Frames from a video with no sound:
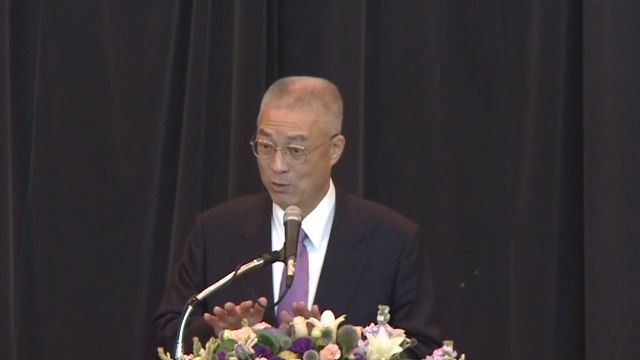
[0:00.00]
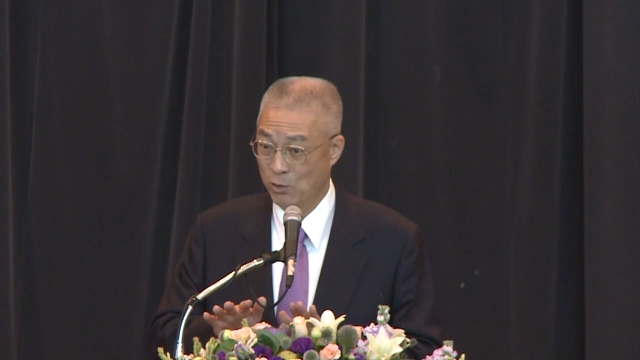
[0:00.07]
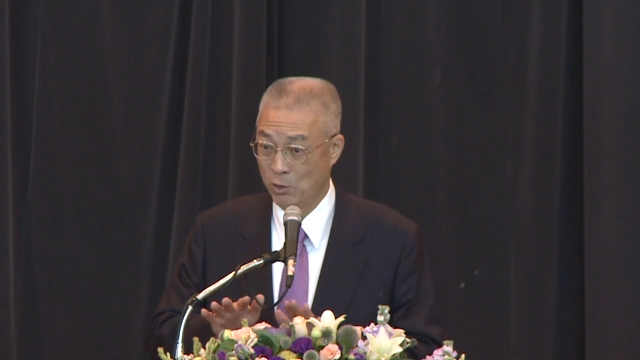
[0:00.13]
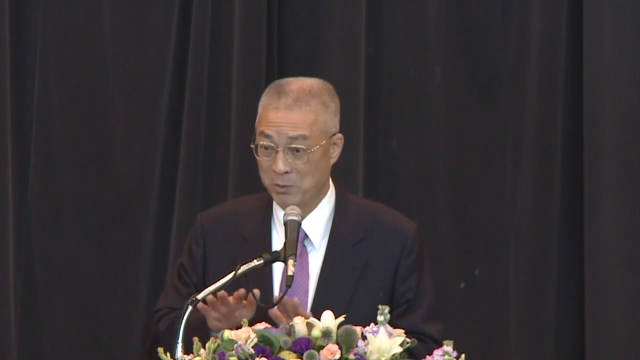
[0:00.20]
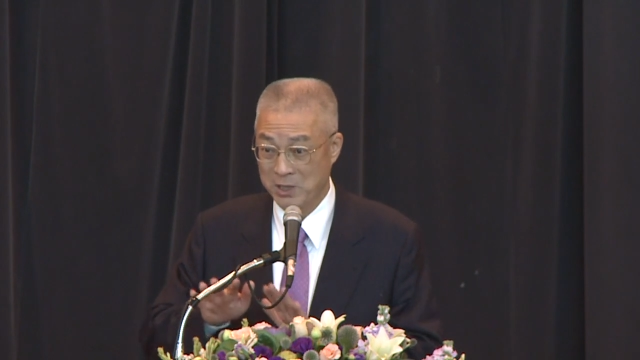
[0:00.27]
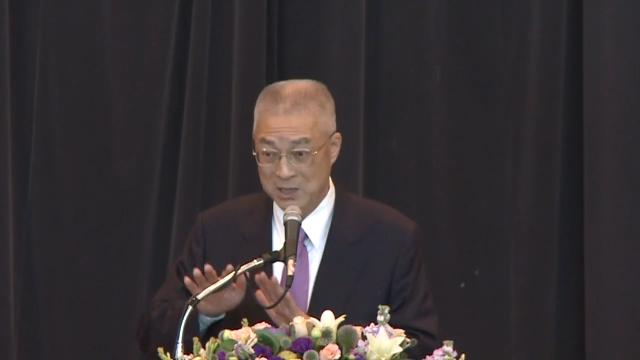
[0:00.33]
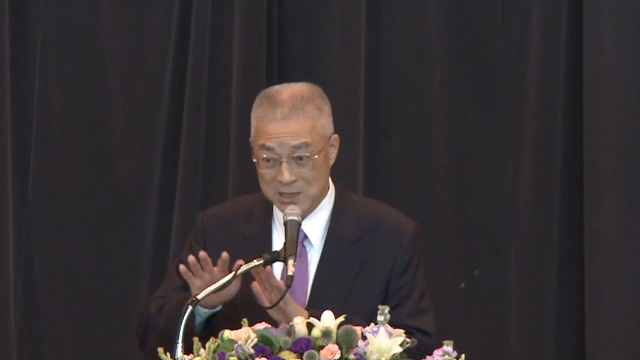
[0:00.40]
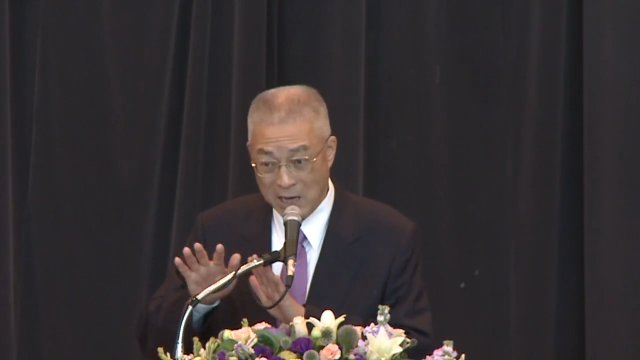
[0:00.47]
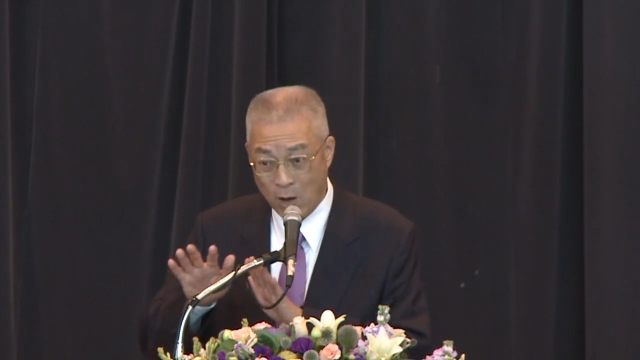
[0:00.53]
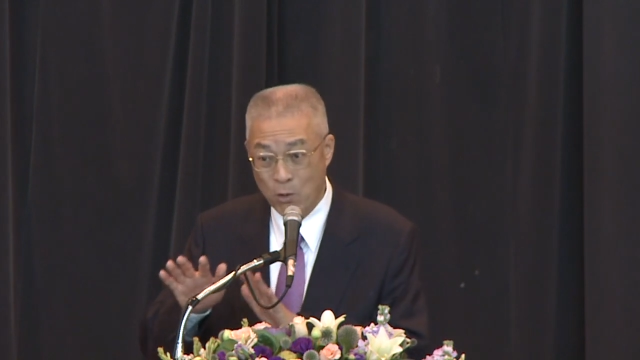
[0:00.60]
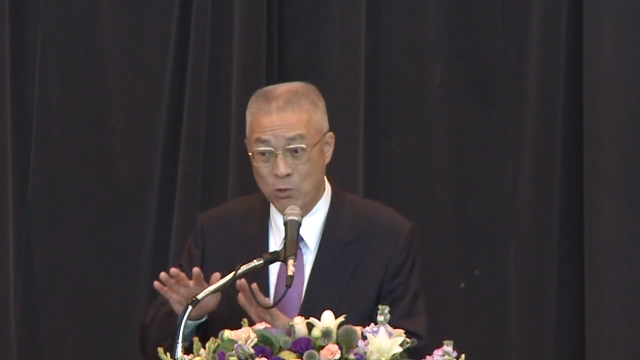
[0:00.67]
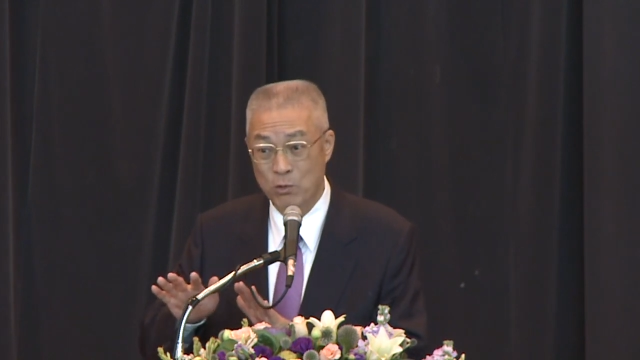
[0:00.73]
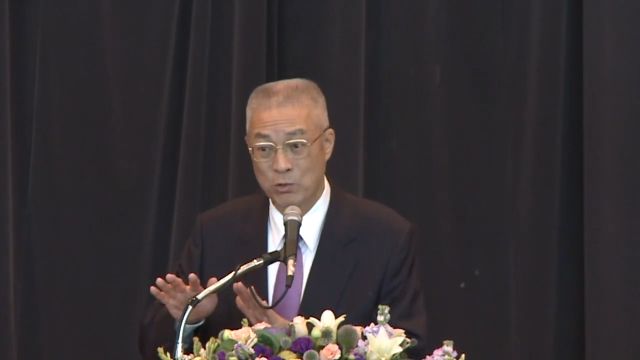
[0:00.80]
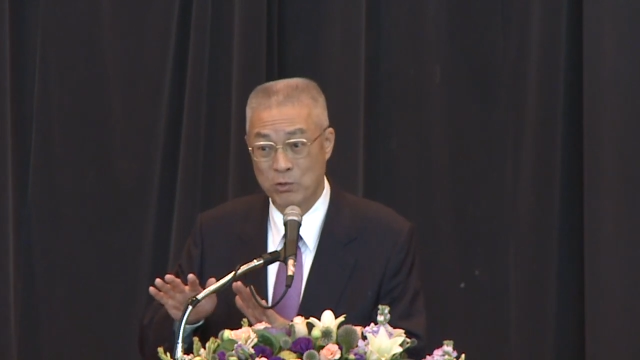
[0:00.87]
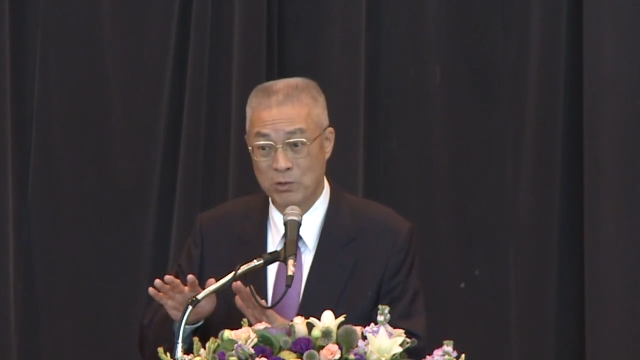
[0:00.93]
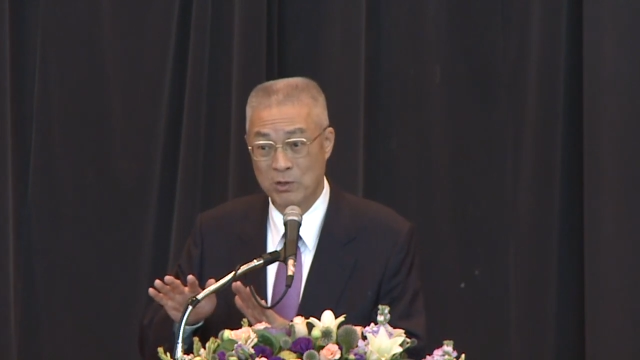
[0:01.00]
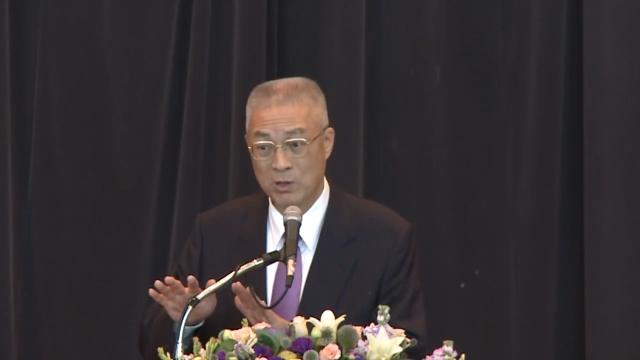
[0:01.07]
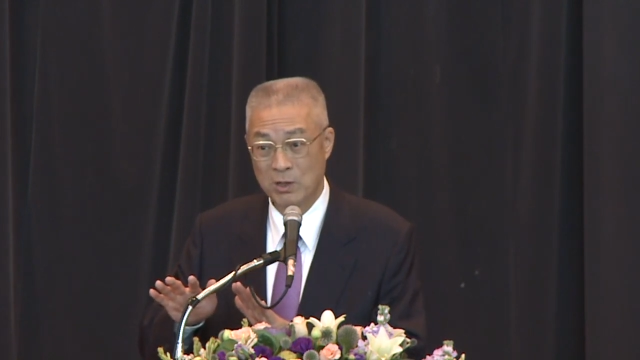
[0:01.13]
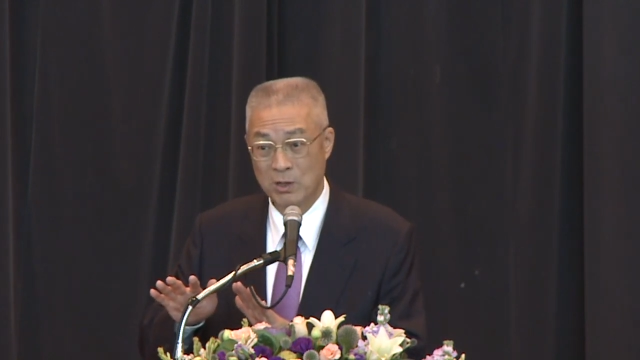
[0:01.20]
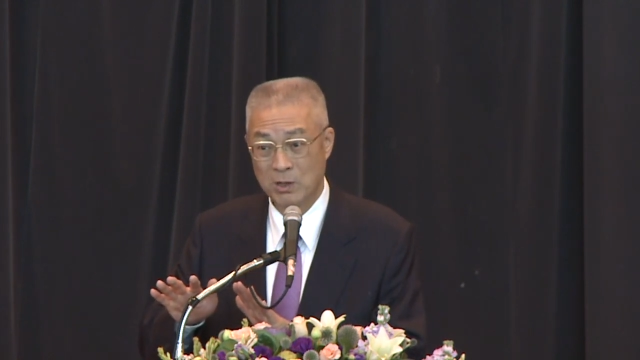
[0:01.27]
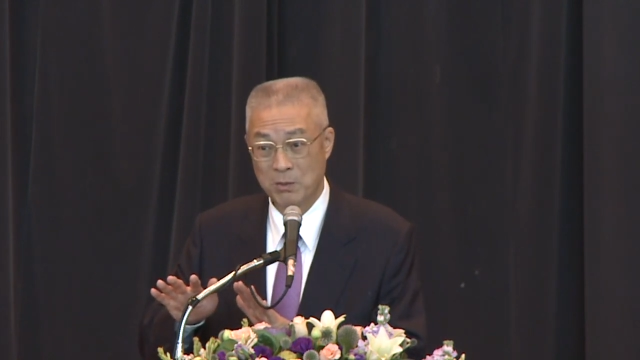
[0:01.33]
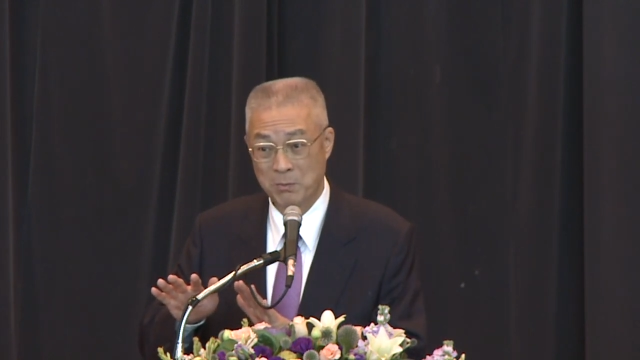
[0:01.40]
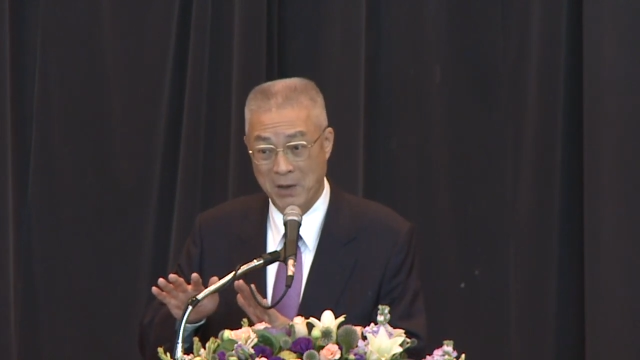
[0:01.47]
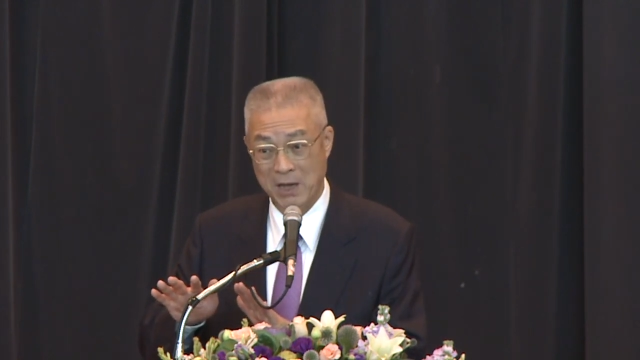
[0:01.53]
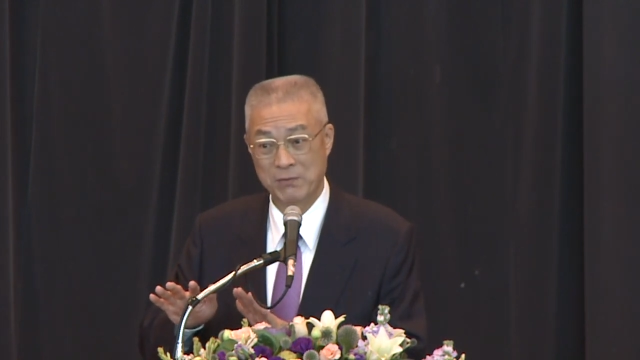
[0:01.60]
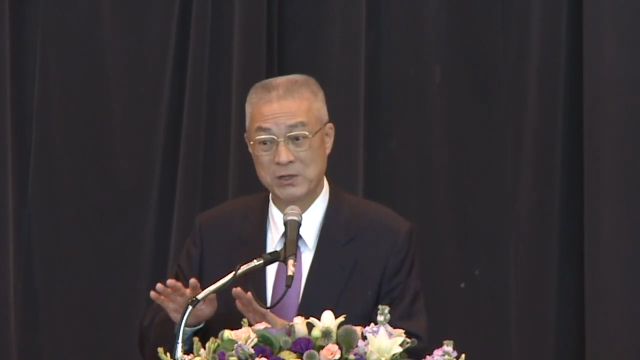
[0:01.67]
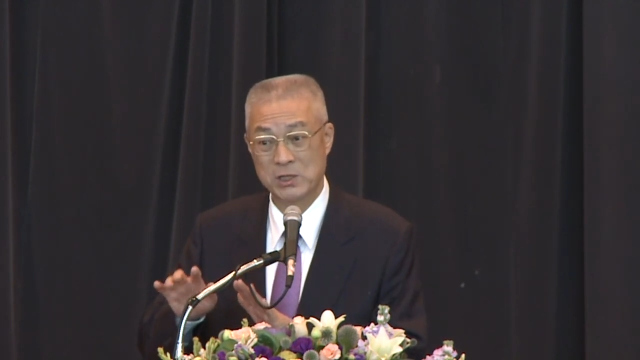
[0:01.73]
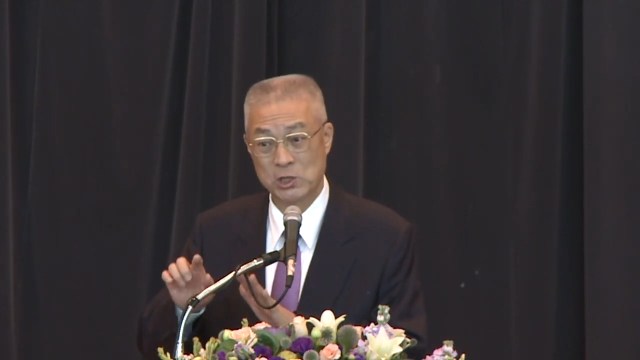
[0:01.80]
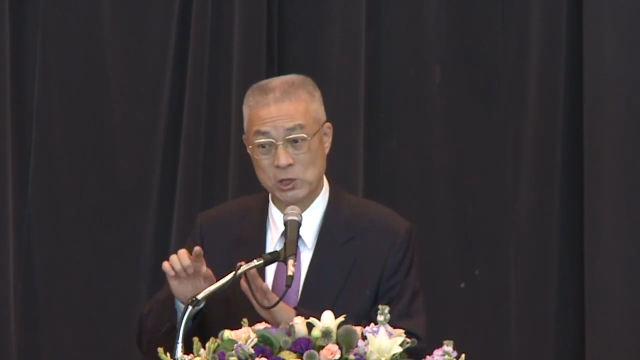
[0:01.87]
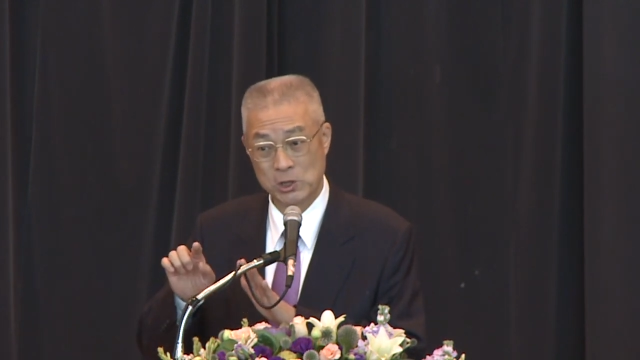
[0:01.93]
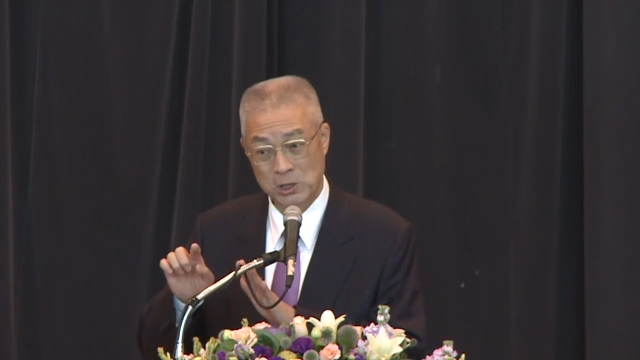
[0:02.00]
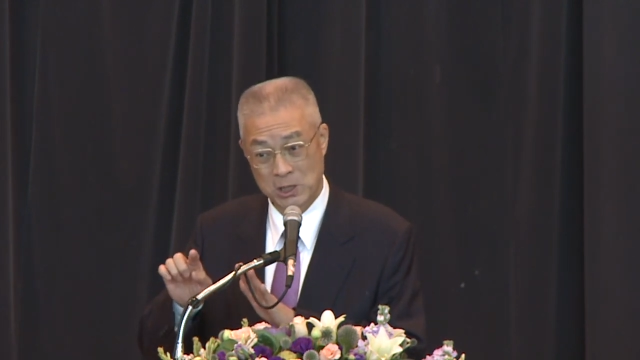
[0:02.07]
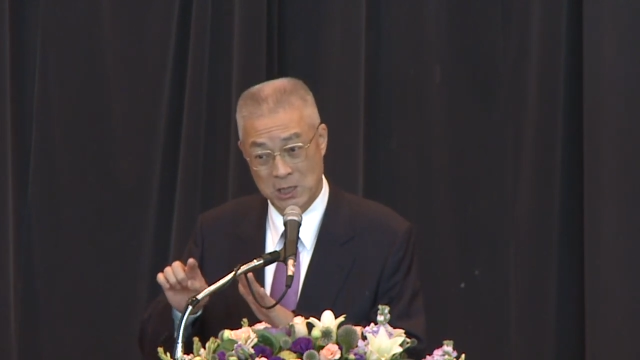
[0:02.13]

我们照顾百分之